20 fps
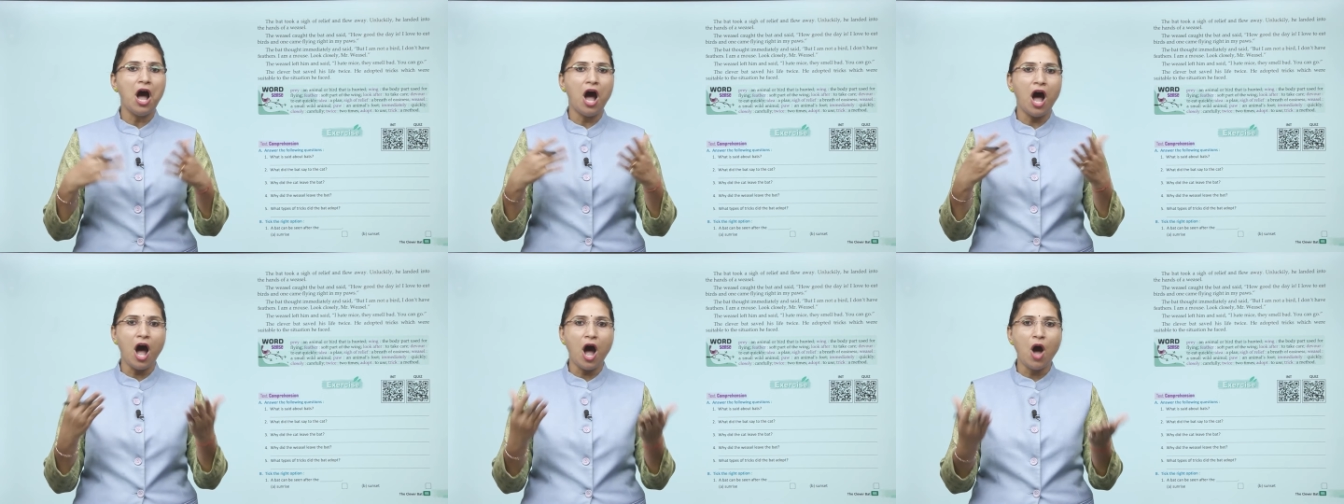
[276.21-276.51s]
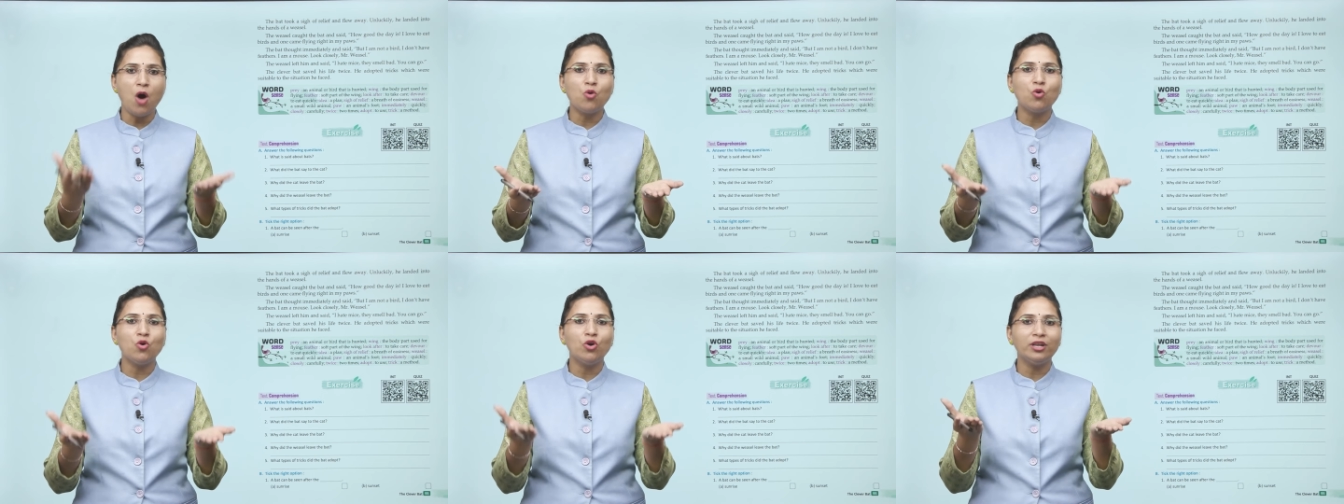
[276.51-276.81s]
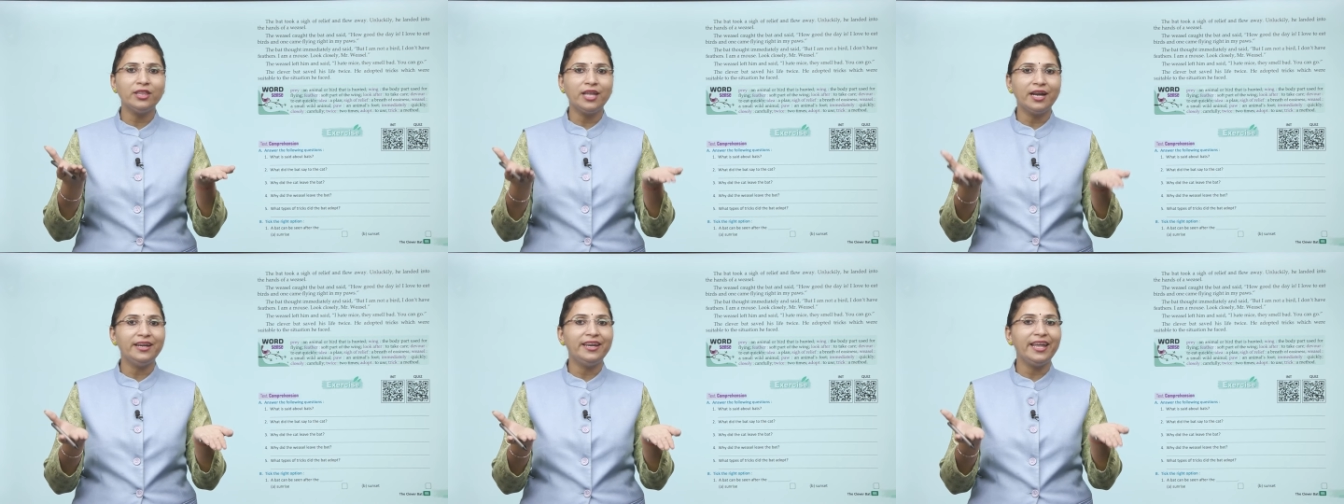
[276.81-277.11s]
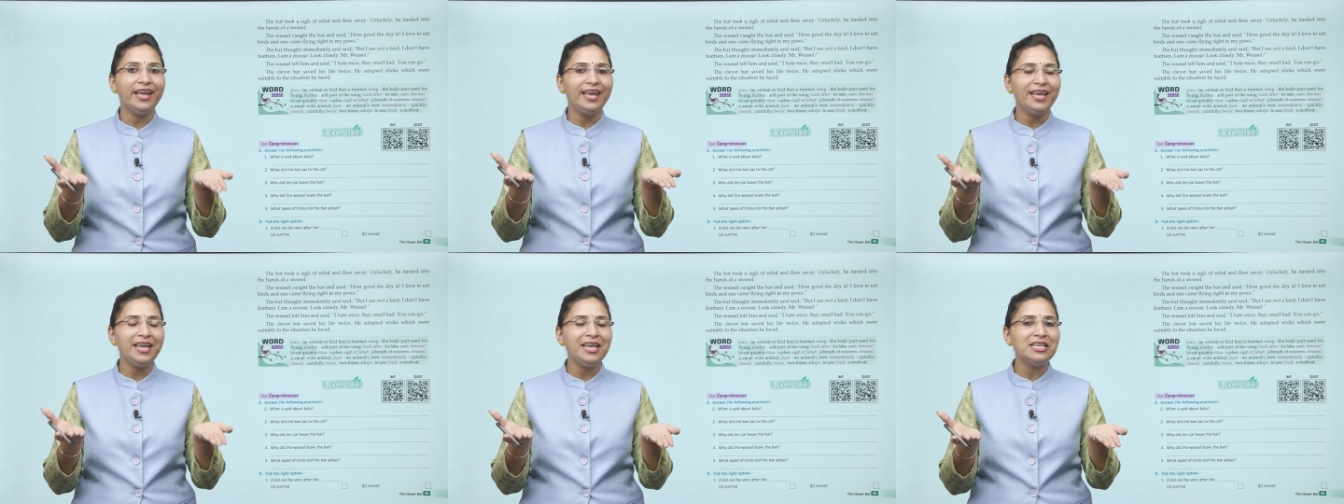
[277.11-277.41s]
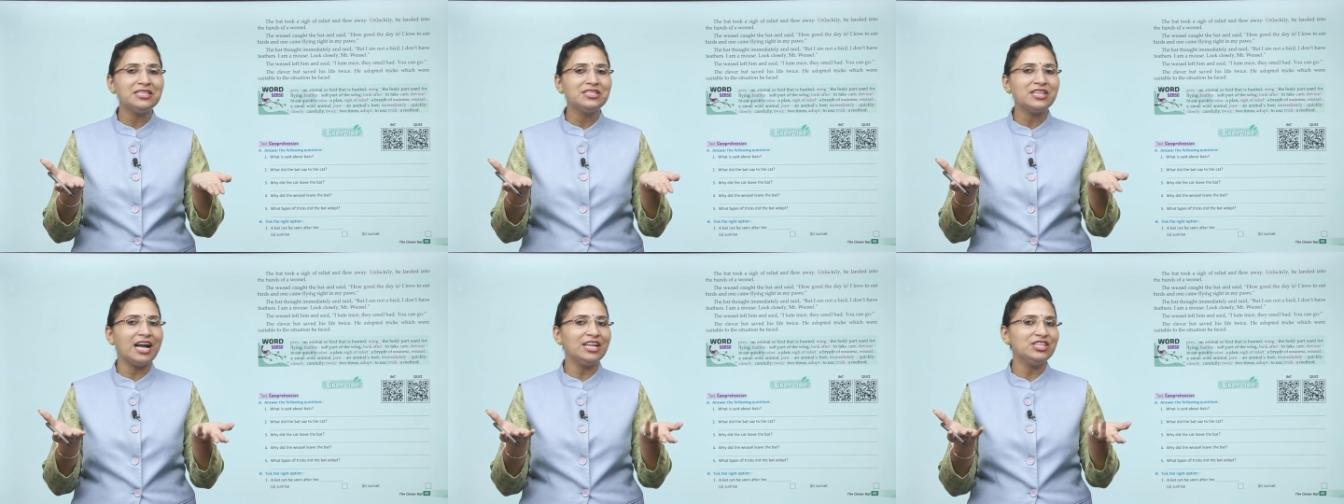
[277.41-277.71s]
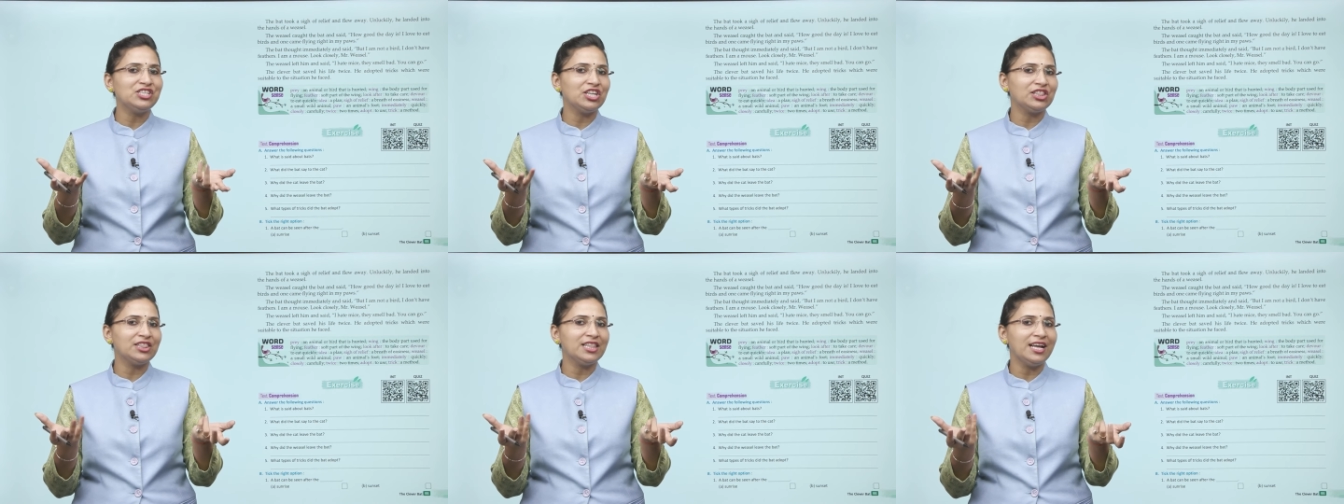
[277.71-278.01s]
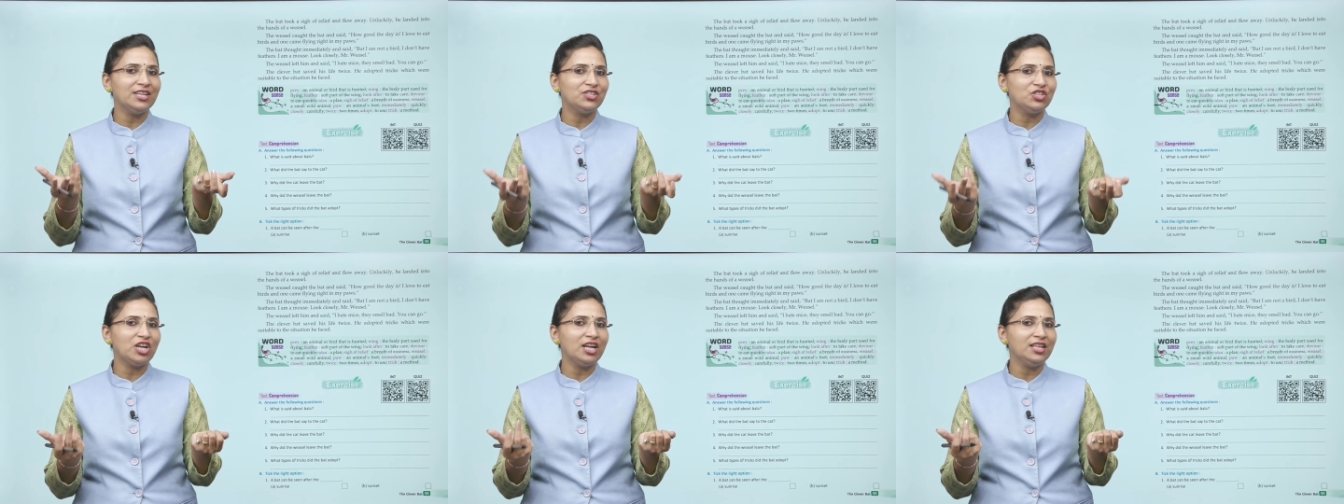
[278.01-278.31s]
हाउ गुड द डे इज आज
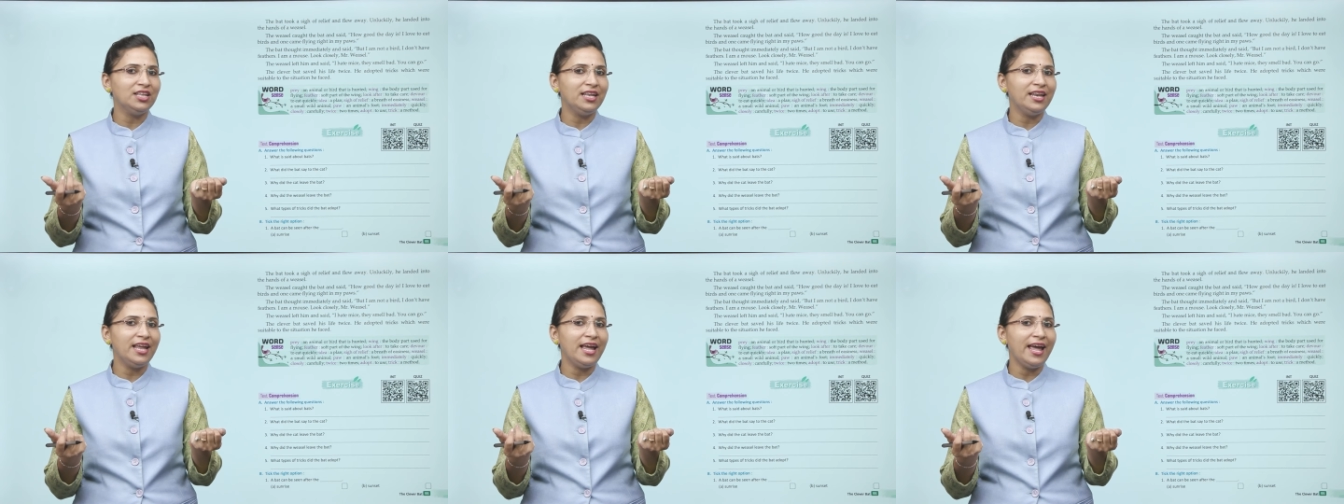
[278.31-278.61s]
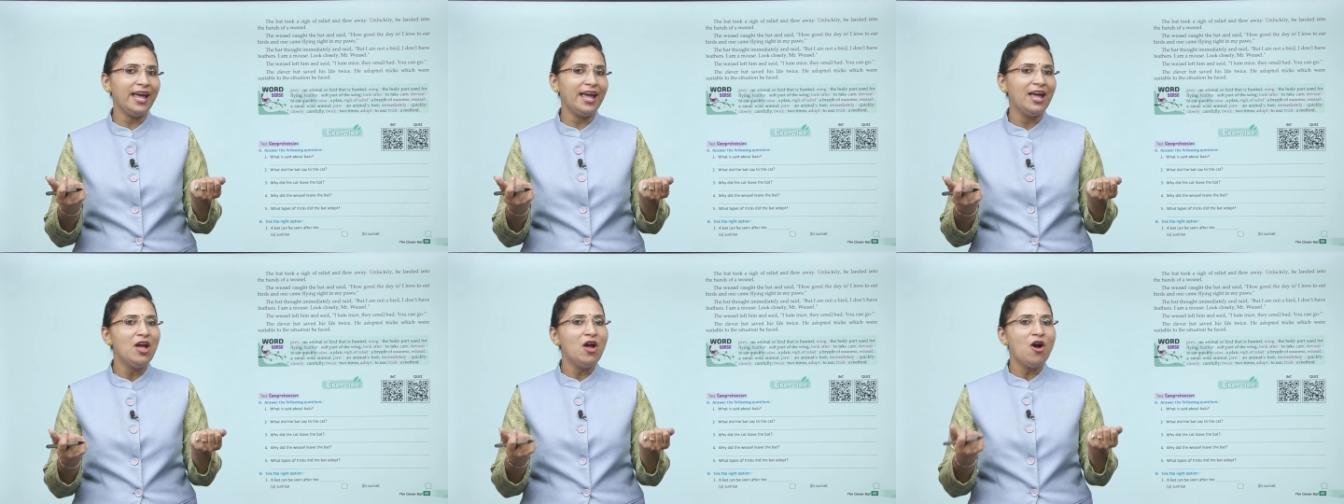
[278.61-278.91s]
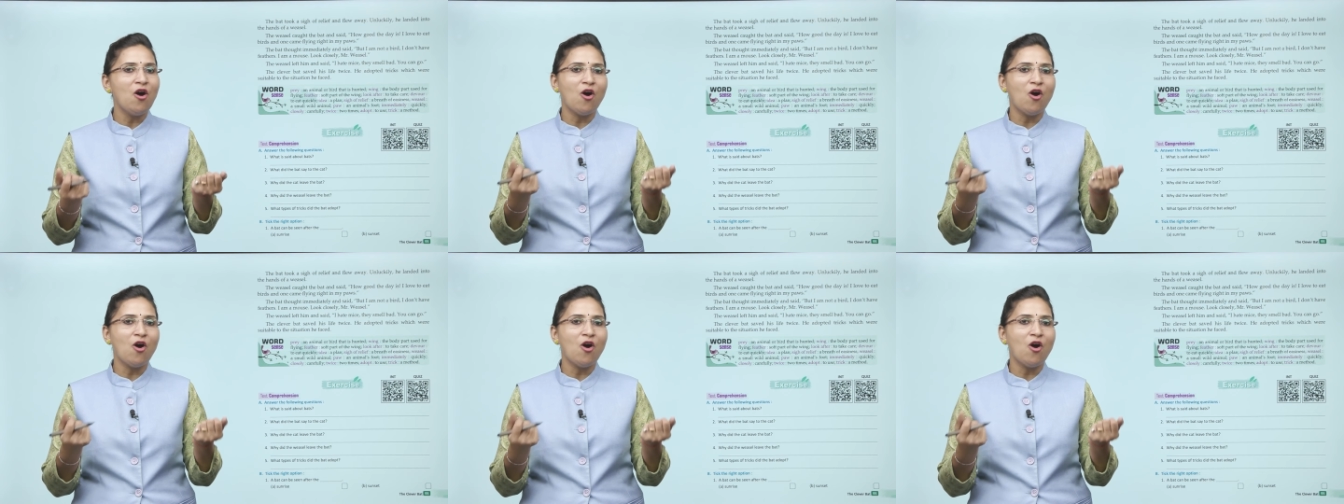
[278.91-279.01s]
कितना अच्छा दिन है